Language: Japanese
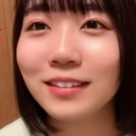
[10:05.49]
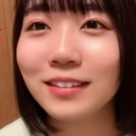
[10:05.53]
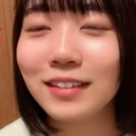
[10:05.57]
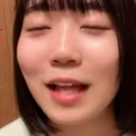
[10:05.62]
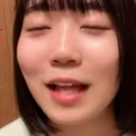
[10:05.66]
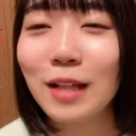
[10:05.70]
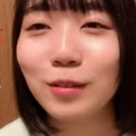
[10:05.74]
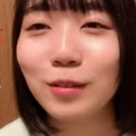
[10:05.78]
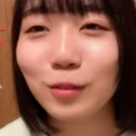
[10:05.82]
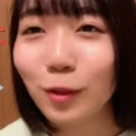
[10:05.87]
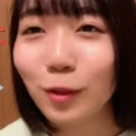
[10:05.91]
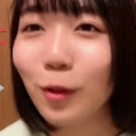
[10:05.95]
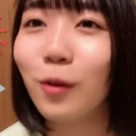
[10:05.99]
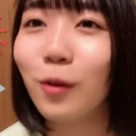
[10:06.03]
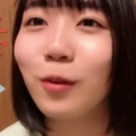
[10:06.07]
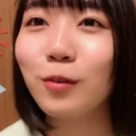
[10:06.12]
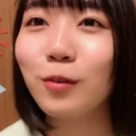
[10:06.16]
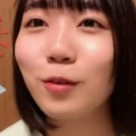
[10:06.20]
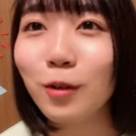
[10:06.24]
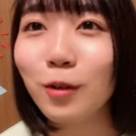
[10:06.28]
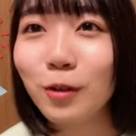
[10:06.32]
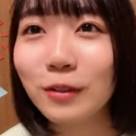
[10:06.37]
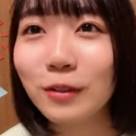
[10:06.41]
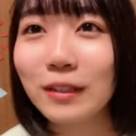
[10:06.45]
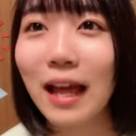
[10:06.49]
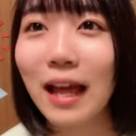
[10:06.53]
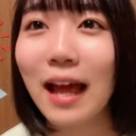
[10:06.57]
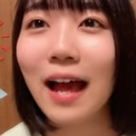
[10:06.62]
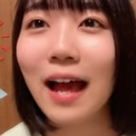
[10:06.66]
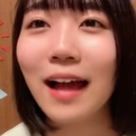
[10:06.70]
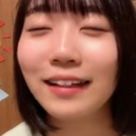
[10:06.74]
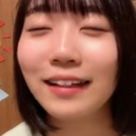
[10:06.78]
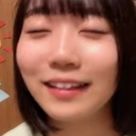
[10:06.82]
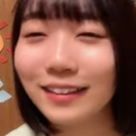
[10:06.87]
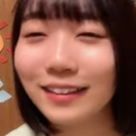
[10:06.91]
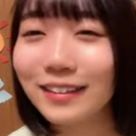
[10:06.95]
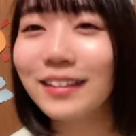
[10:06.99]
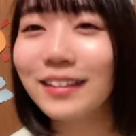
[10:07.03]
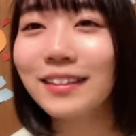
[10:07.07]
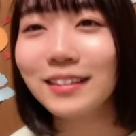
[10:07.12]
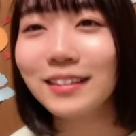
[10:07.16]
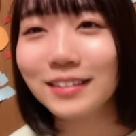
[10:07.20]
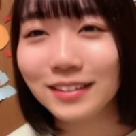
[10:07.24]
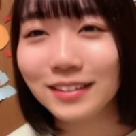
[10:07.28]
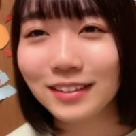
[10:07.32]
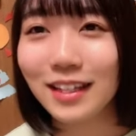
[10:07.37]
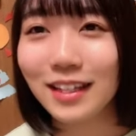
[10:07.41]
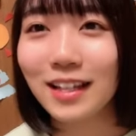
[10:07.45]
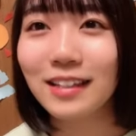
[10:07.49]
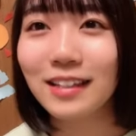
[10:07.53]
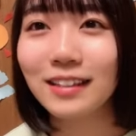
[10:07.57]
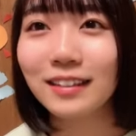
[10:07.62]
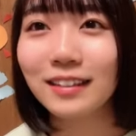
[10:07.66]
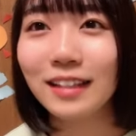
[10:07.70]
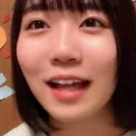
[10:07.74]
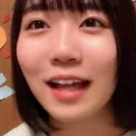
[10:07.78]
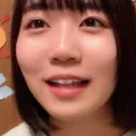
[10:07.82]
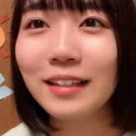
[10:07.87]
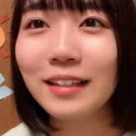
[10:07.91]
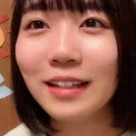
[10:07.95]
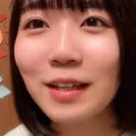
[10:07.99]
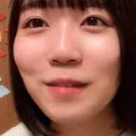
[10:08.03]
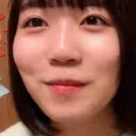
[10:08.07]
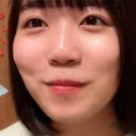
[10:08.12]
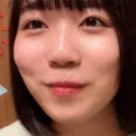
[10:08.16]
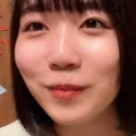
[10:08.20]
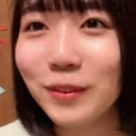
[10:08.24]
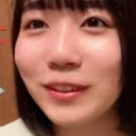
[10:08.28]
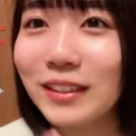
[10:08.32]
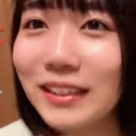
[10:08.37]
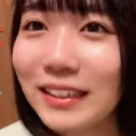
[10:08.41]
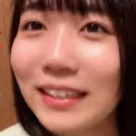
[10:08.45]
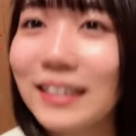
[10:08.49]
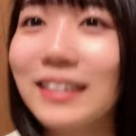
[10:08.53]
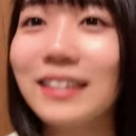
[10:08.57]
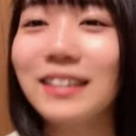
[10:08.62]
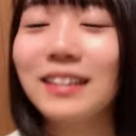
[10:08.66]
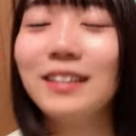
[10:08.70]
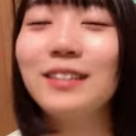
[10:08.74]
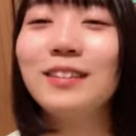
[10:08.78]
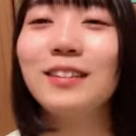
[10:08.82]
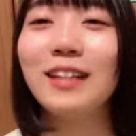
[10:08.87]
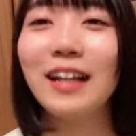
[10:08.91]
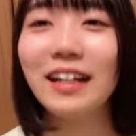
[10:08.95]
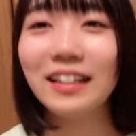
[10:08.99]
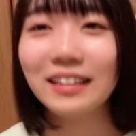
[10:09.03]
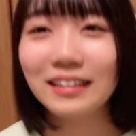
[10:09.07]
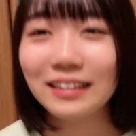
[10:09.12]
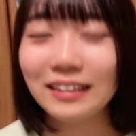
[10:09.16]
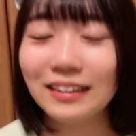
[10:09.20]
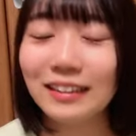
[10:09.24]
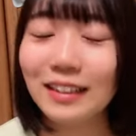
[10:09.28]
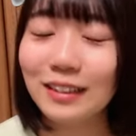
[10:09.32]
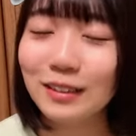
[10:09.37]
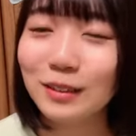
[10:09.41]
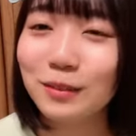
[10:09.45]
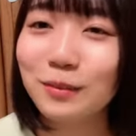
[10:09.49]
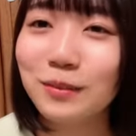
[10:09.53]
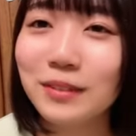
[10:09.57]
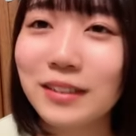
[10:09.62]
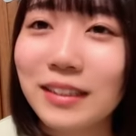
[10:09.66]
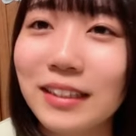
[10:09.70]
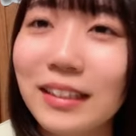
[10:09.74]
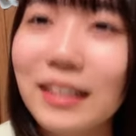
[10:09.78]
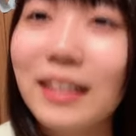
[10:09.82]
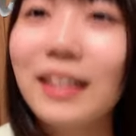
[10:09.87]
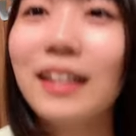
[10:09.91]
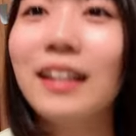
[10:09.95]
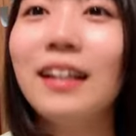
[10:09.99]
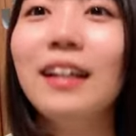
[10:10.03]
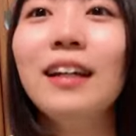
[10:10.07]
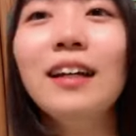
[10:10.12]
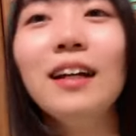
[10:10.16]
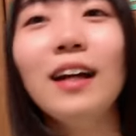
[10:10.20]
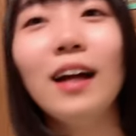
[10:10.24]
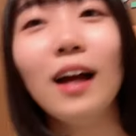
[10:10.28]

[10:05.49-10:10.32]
なんとコロナ明けてですね何年ぶりってくらいに久しぶりに